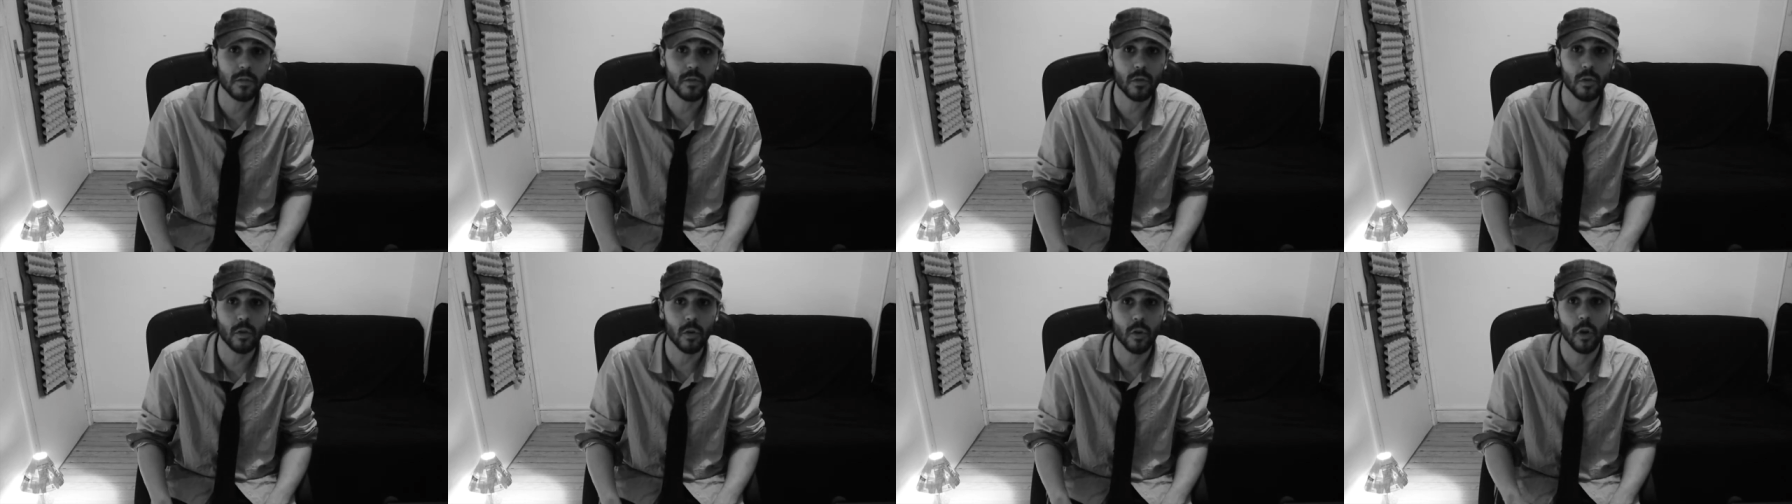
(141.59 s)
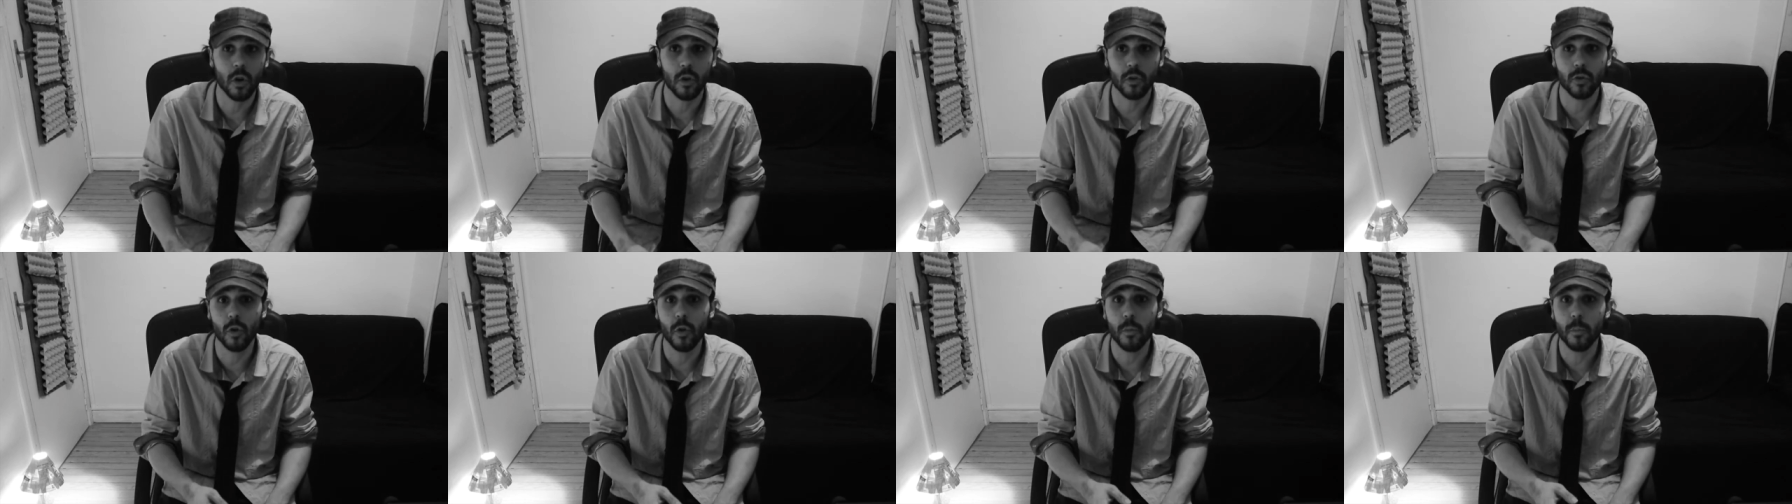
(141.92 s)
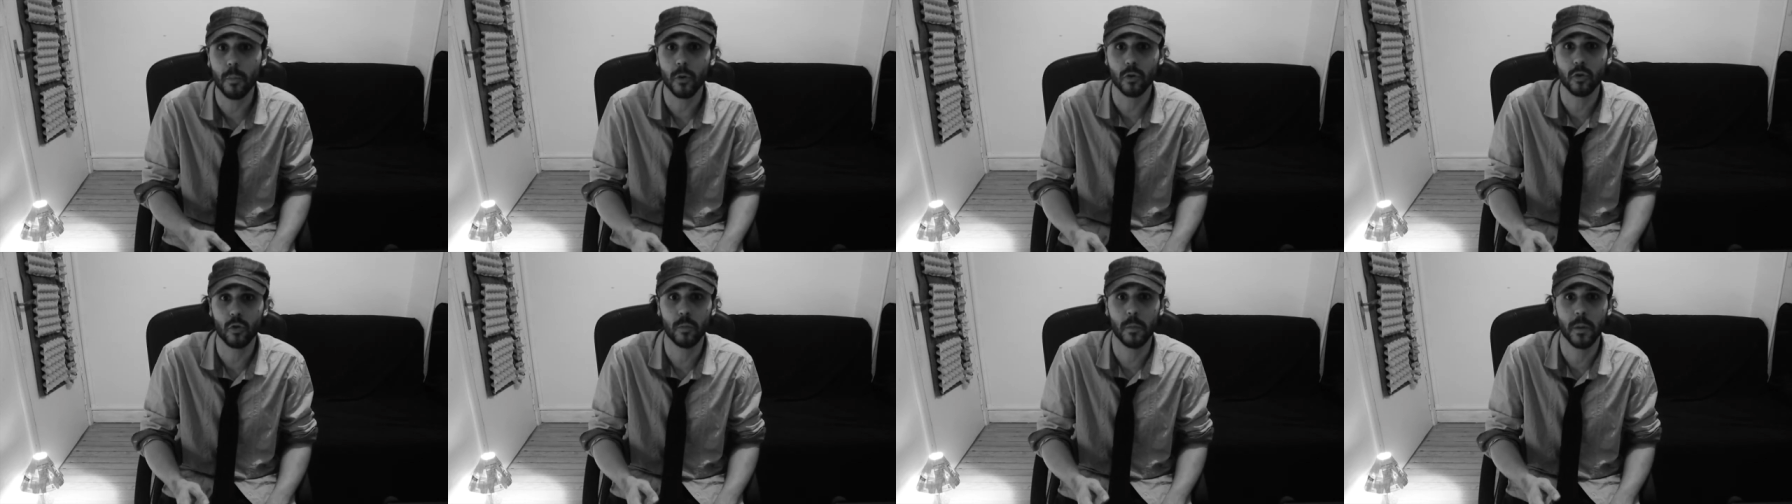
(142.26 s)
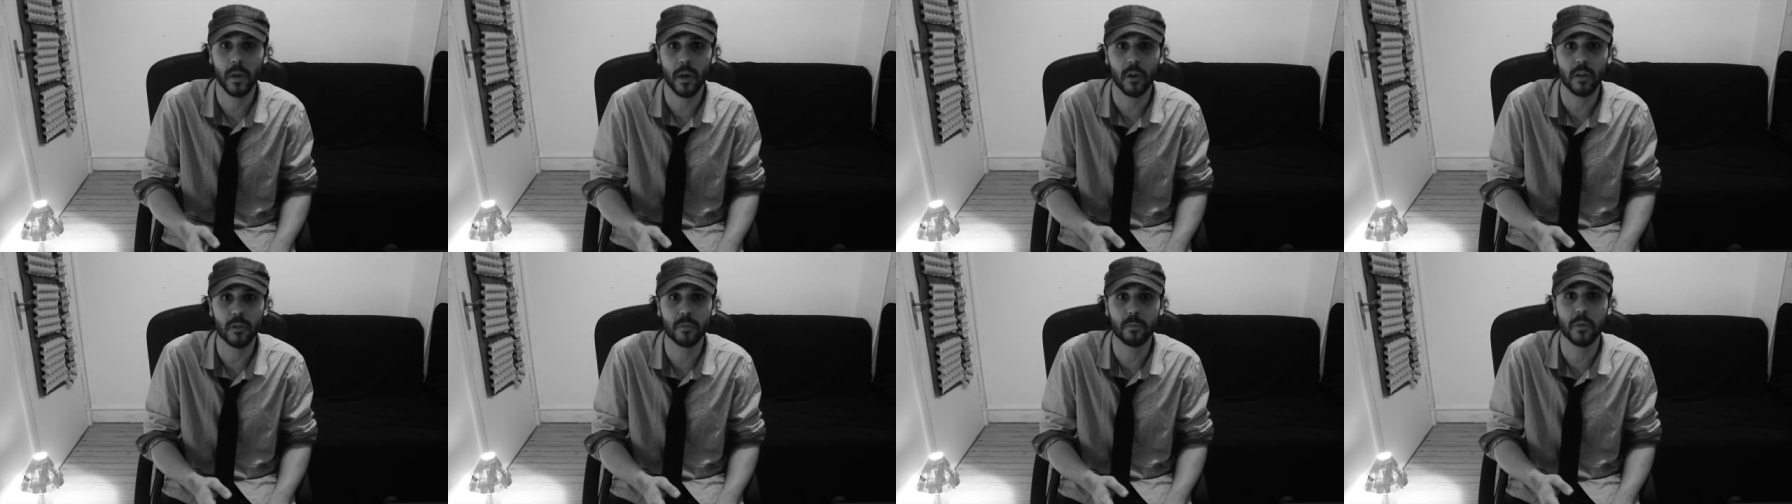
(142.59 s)
sur leurs deux
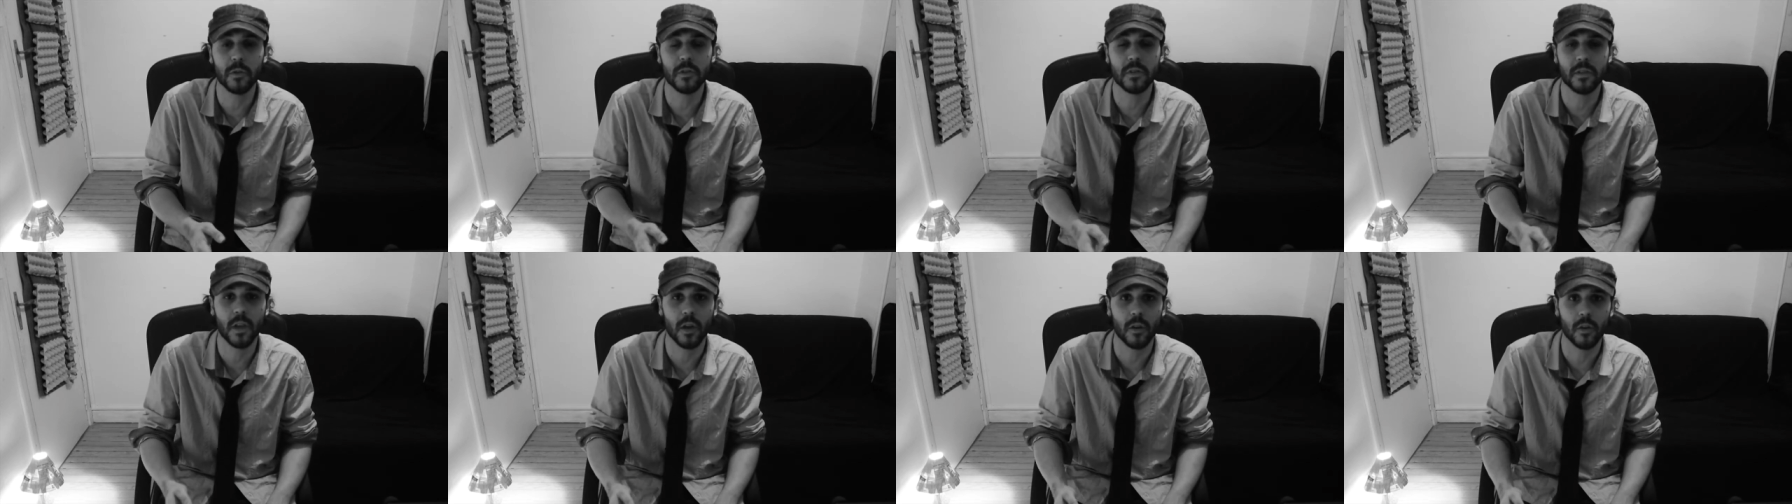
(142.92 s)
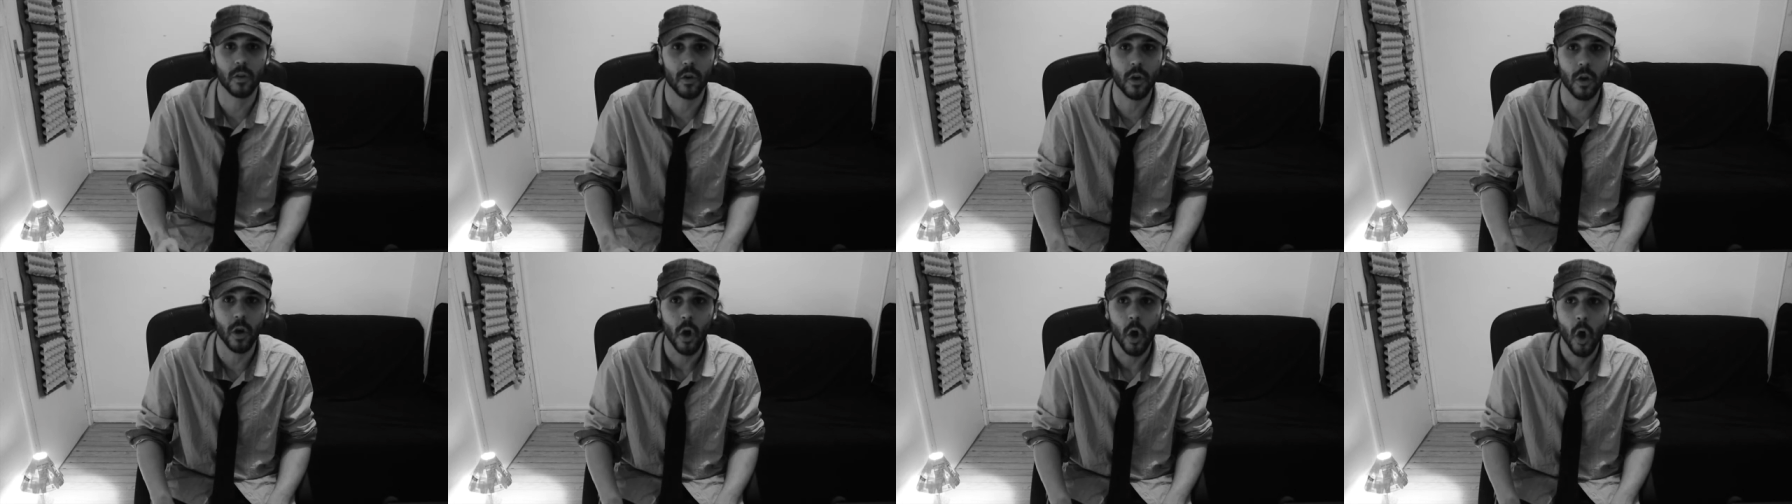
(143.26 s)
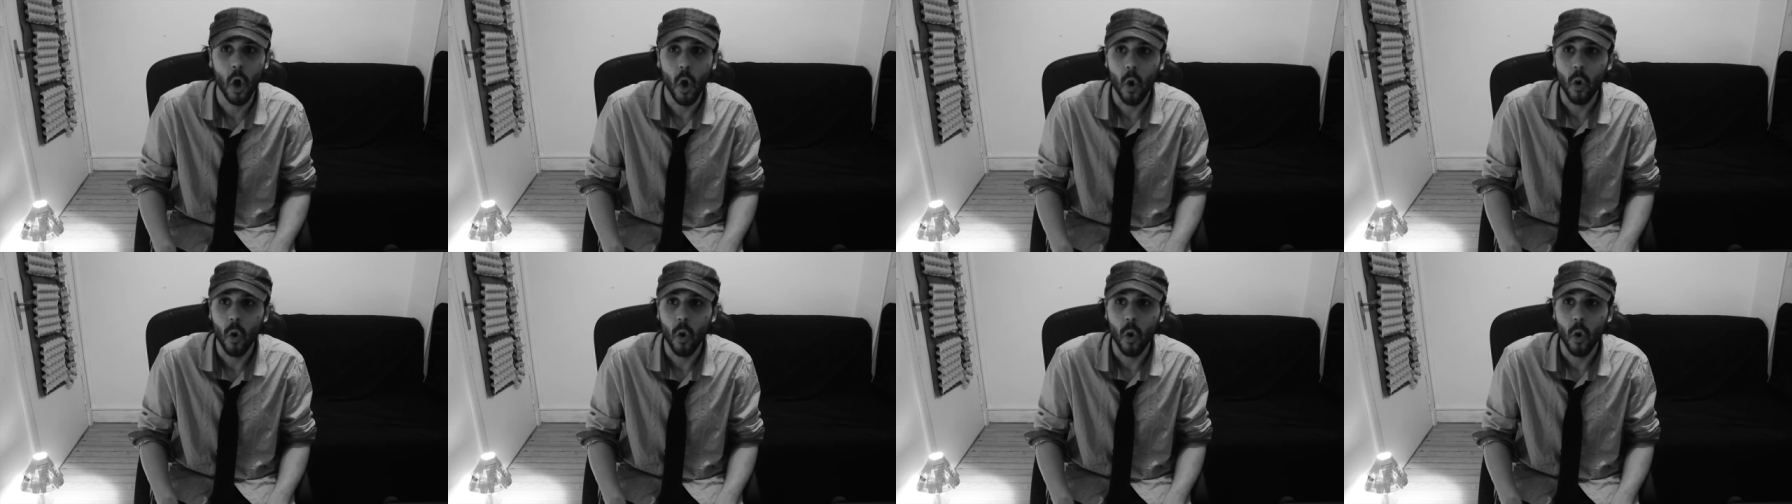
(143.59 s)
protubérances postérieures,